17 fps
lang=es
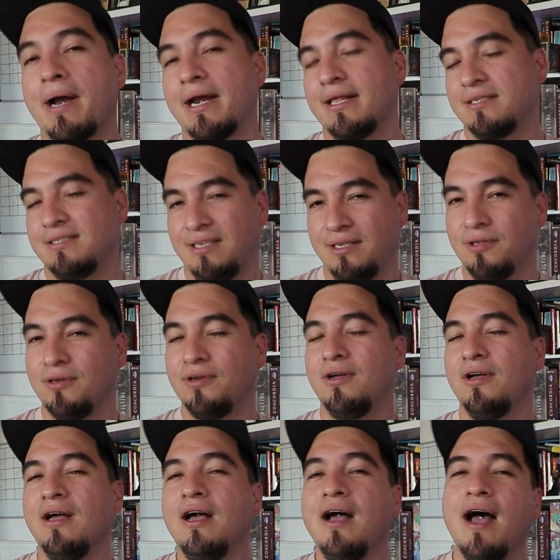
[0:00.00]

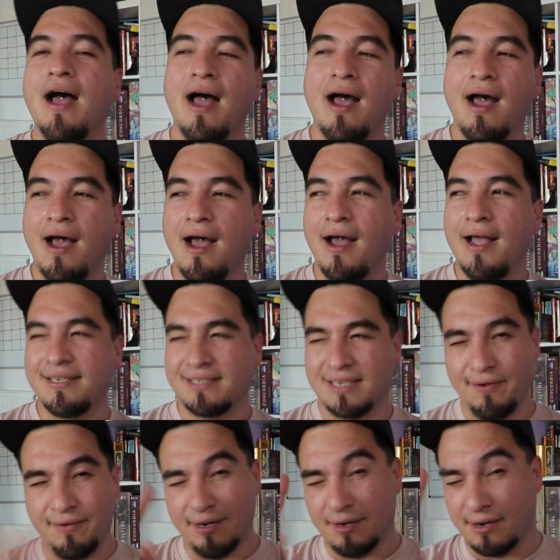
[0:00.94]
parecido a
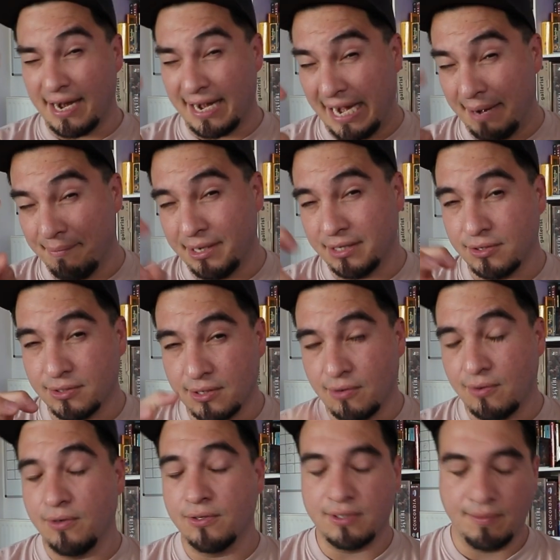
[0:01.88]
escribir reglamentos
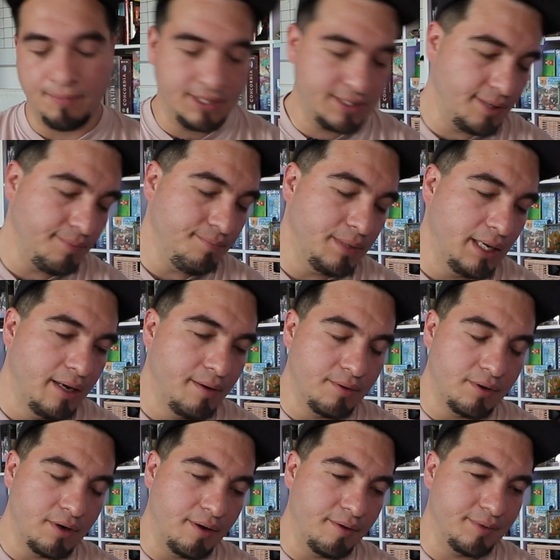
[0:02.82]
de juegos de mesa.
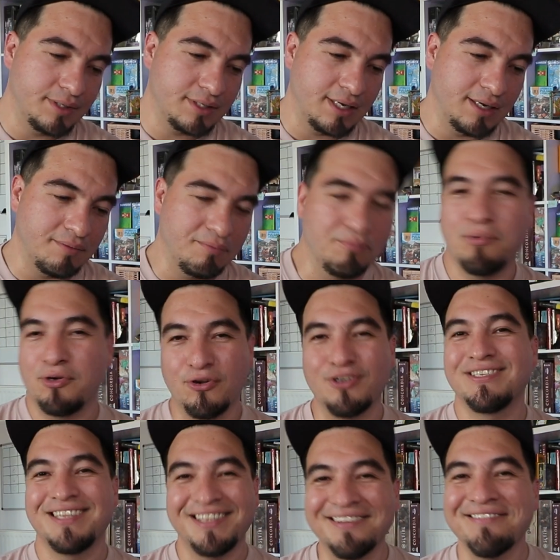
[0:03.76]
No es que
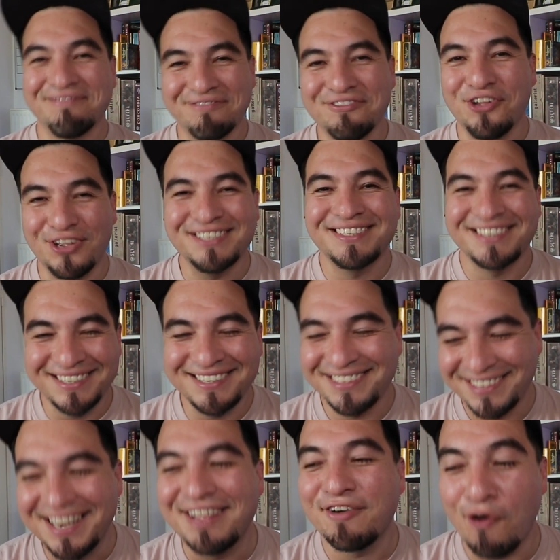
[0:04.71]
no es
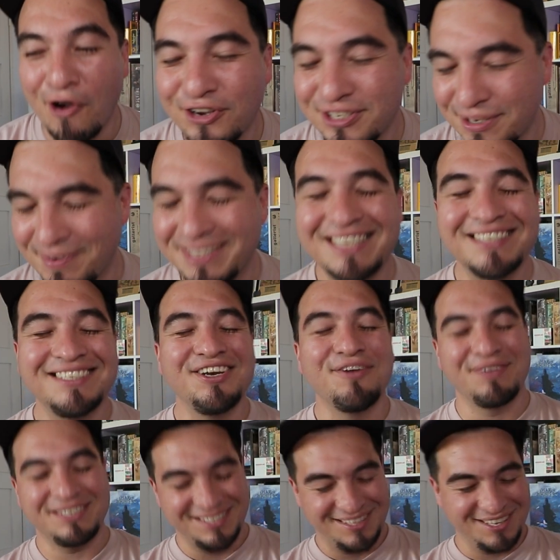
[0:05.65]
de, juegos de mesa,
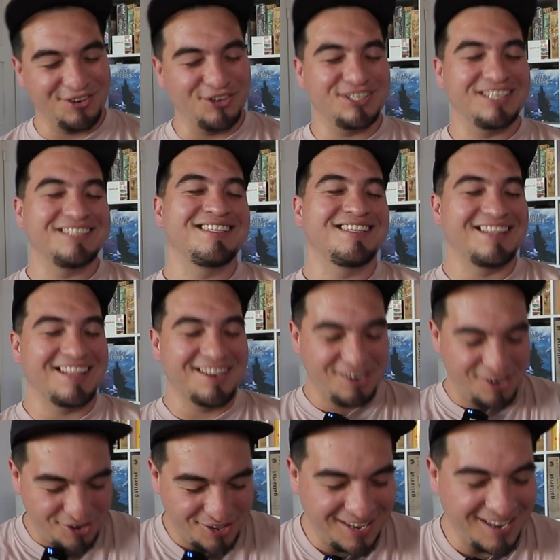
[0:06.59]
sino más bien de cosas de
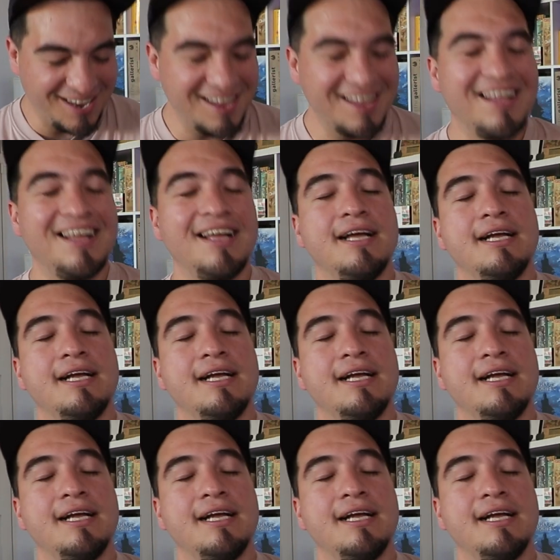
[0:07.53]
tecnología.